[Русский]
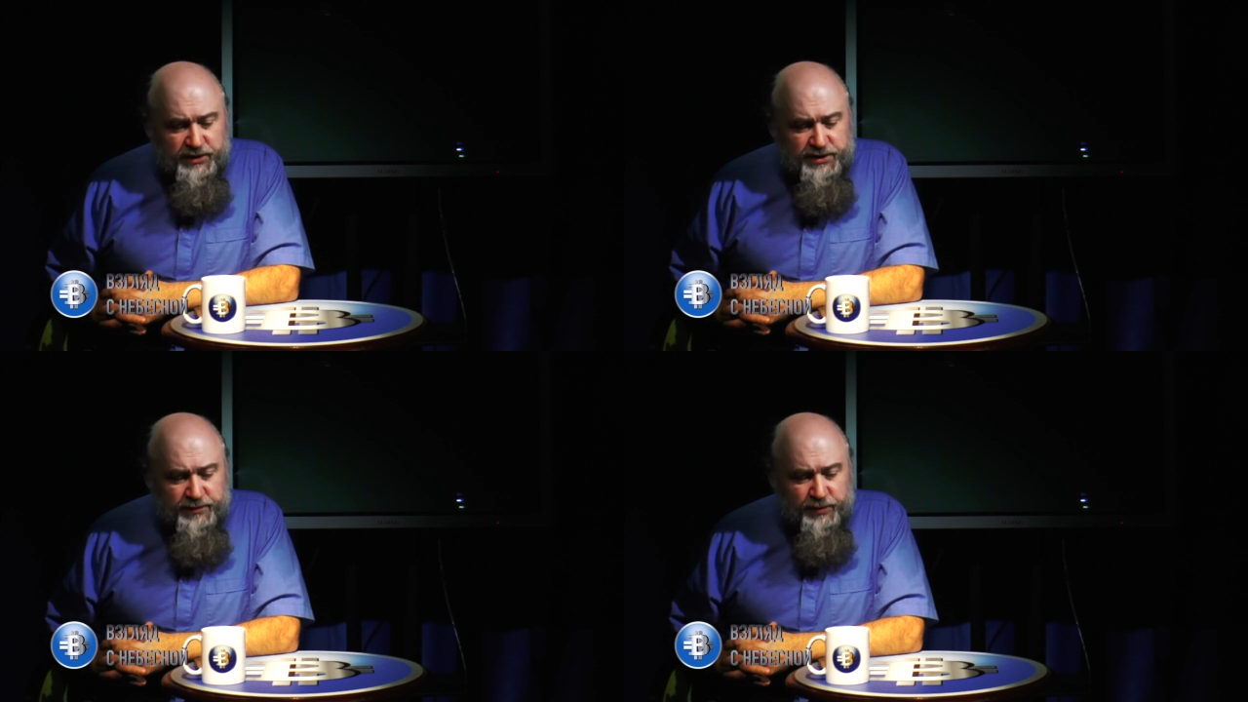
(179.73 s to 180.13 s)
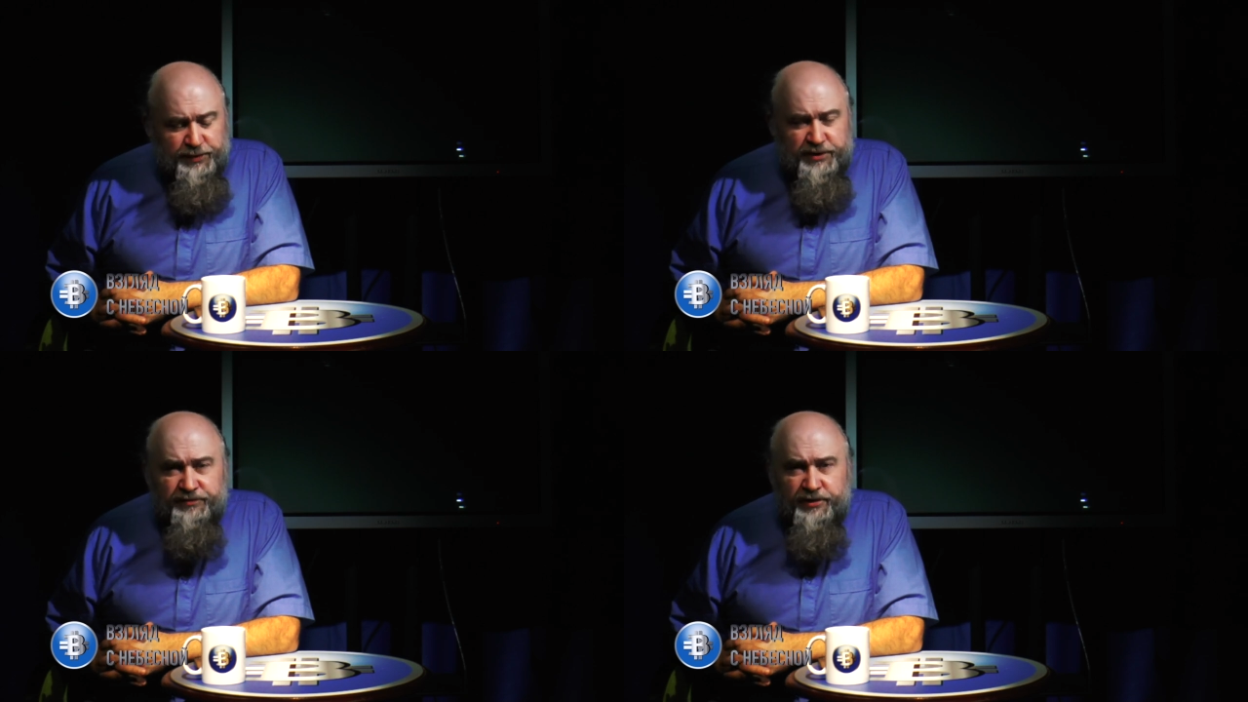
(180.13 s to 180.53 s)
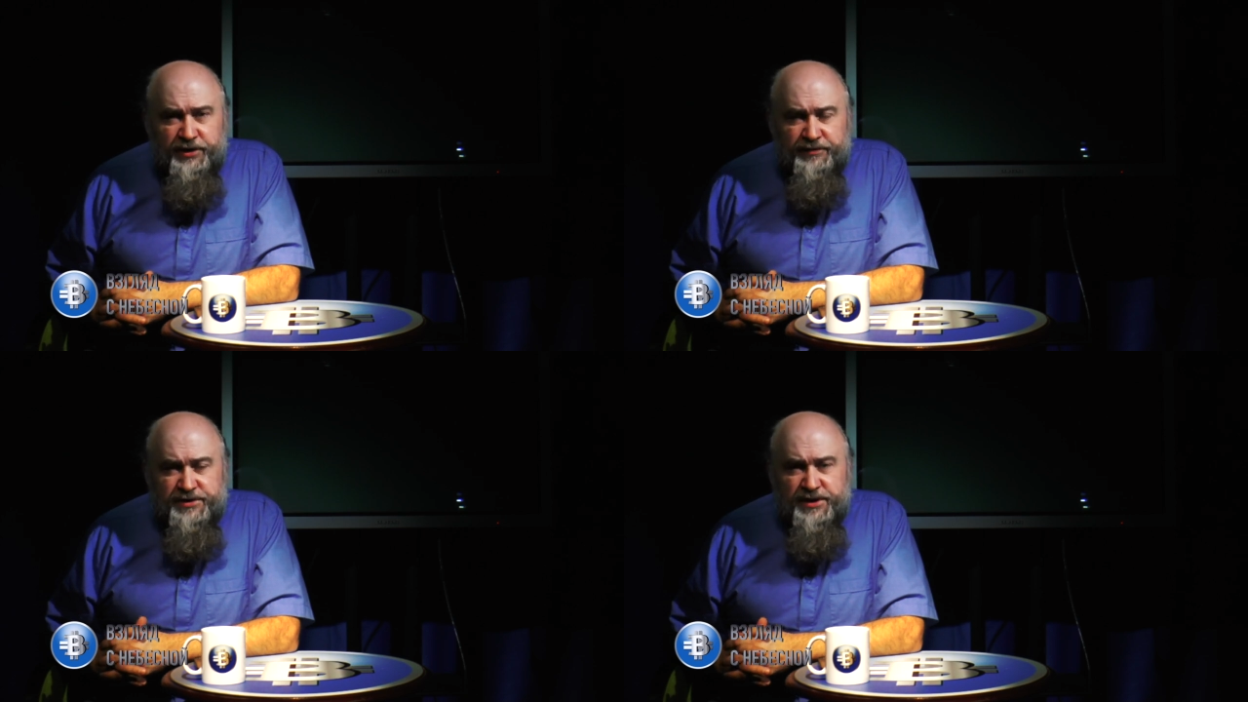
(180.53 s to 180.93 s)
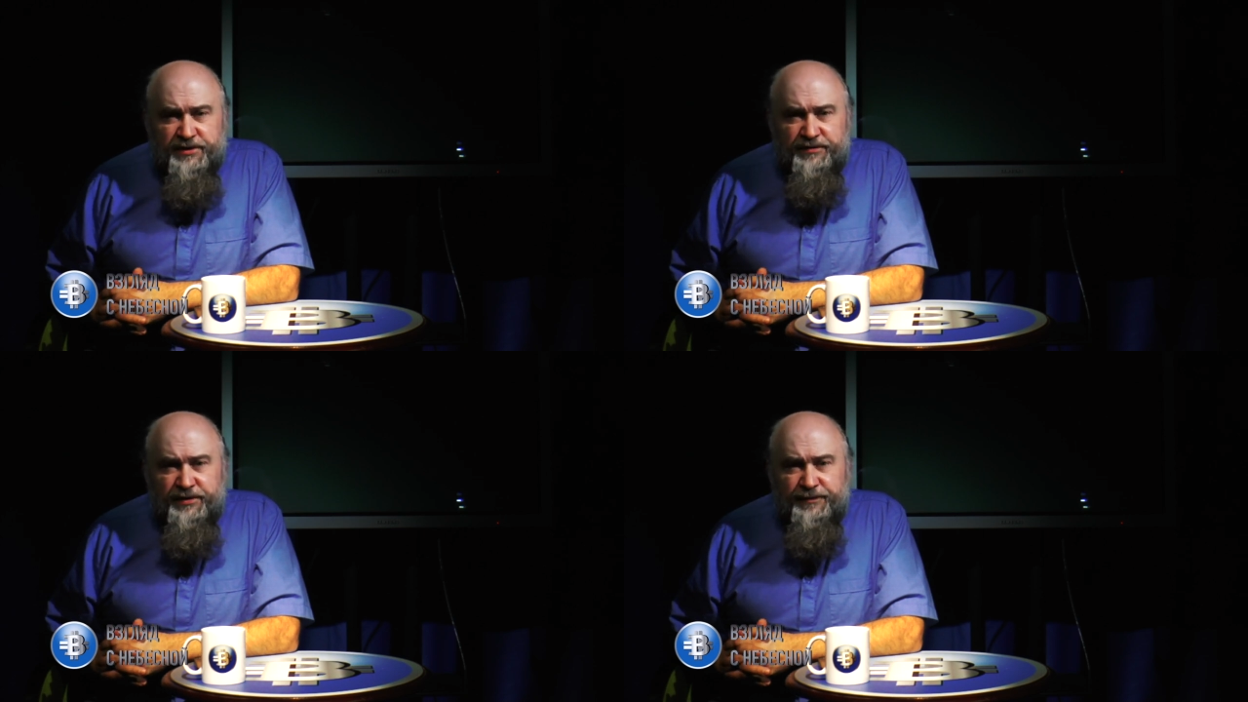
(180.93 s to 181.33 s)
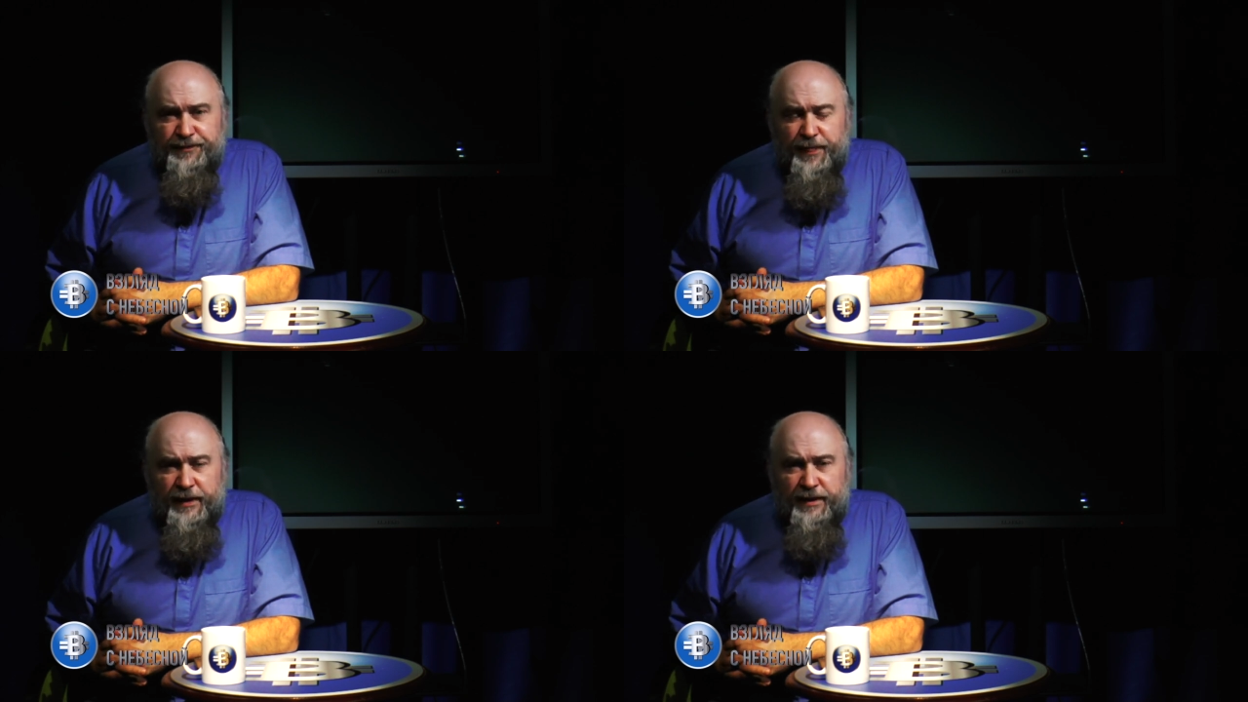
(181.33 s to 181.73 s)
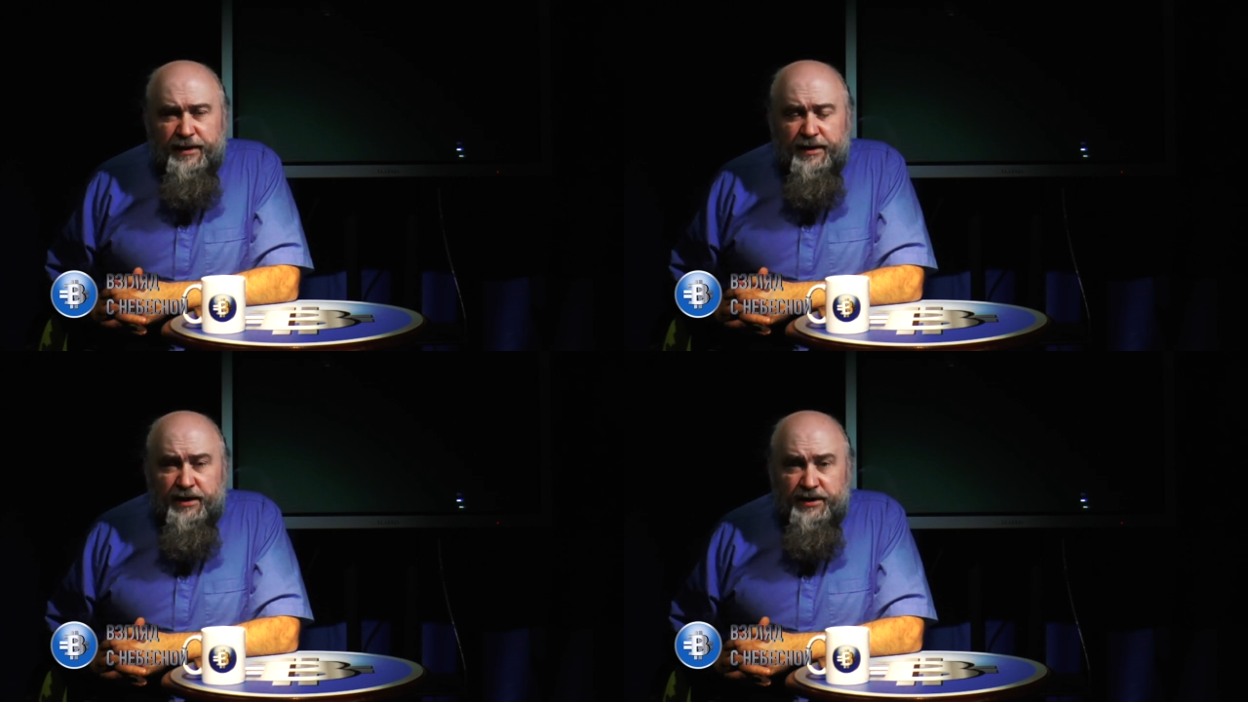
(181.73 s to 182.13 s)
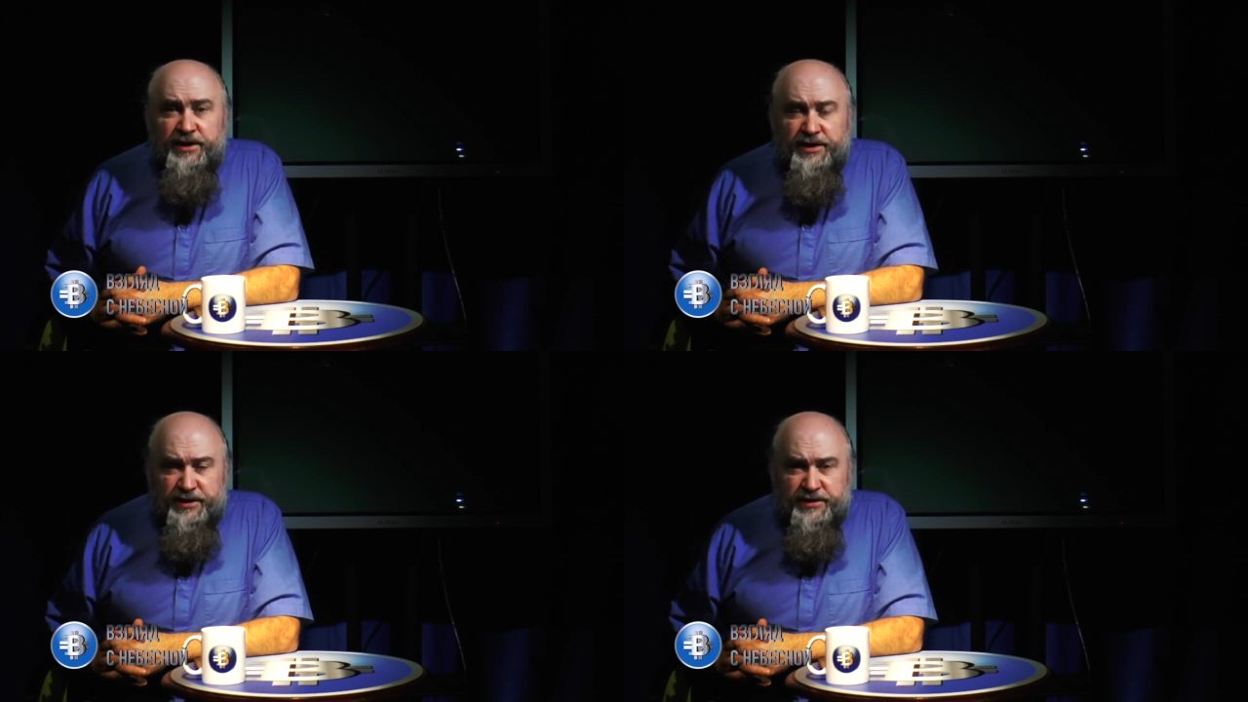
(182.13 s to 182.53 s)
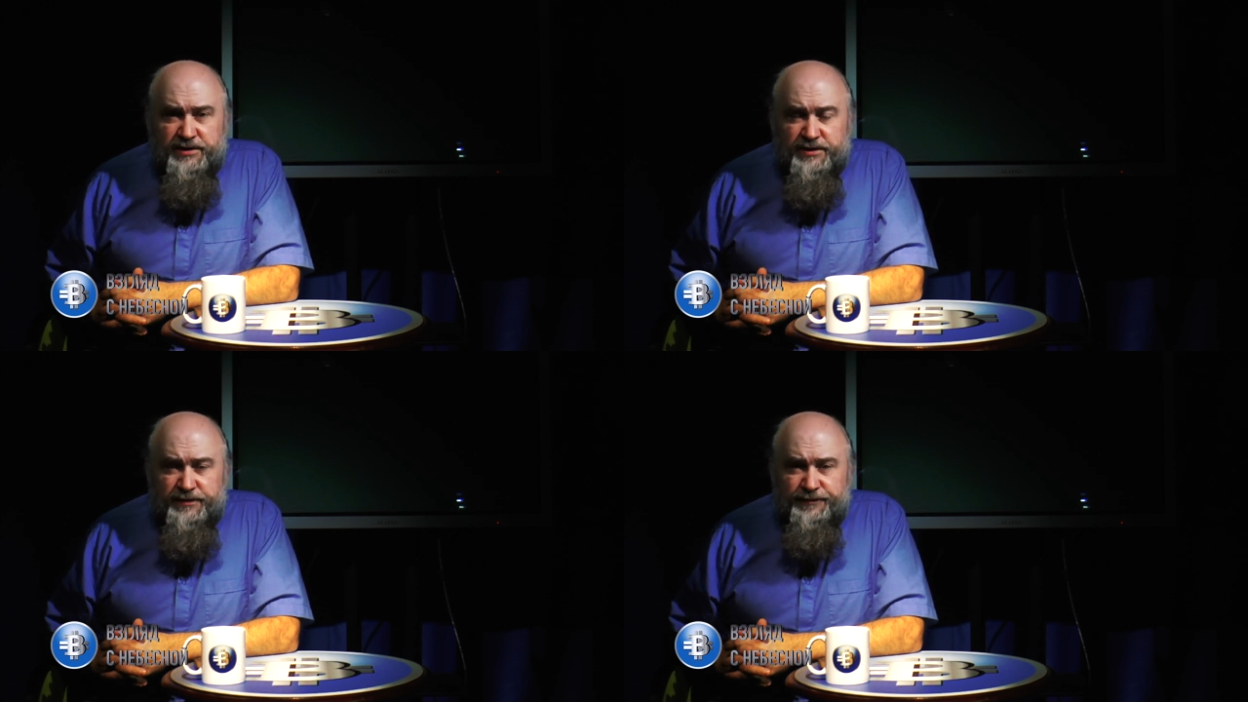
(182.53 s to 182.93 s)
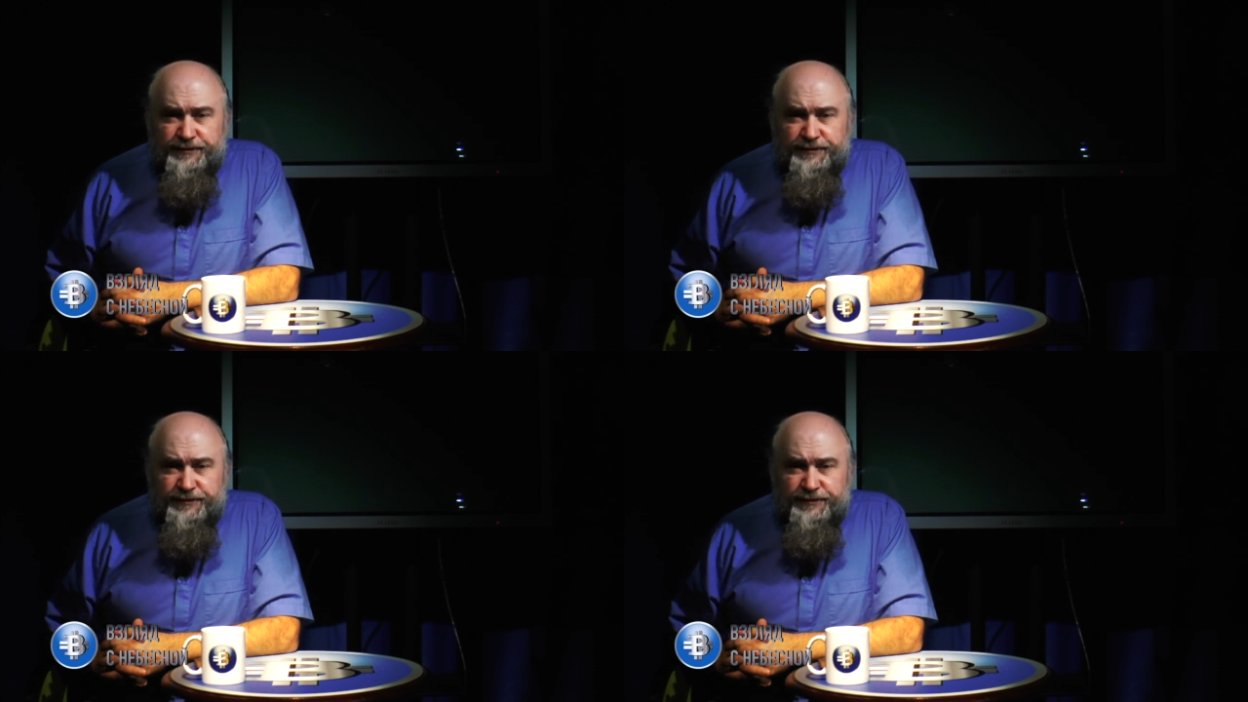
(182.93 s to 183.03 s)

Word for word: тему педофилии в церкви. Она есть.